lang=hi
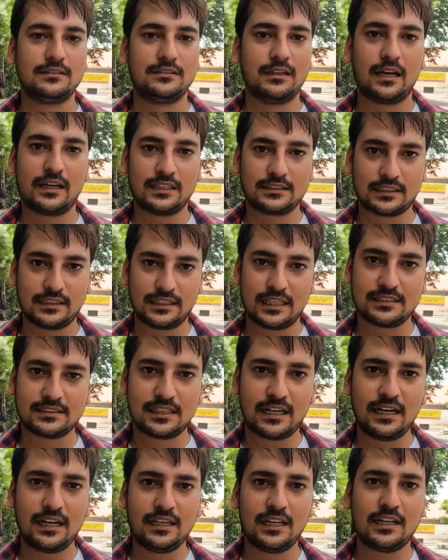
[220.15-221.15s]
जाके इसका
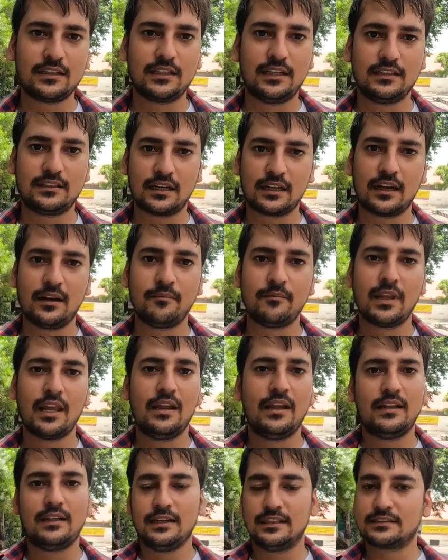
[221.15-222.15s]
टेस्ट राइड लिया इधर का
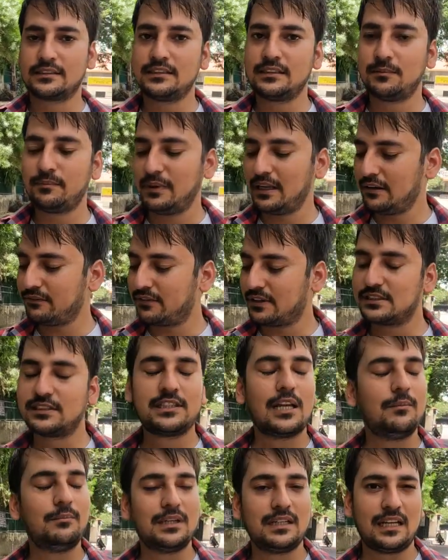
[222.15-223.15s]
इसका जब मेरा
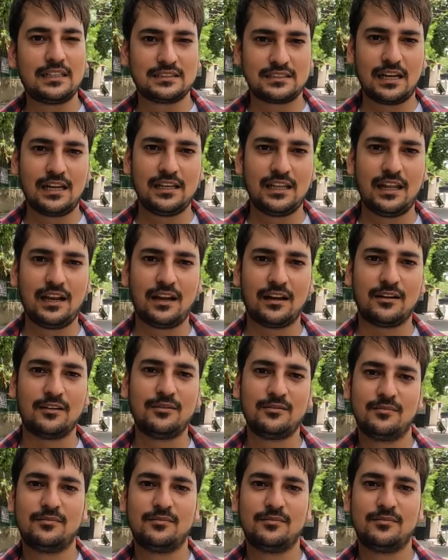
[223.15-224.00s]
फर्स्ट टाइम पे टेस्ट राइड लिया ना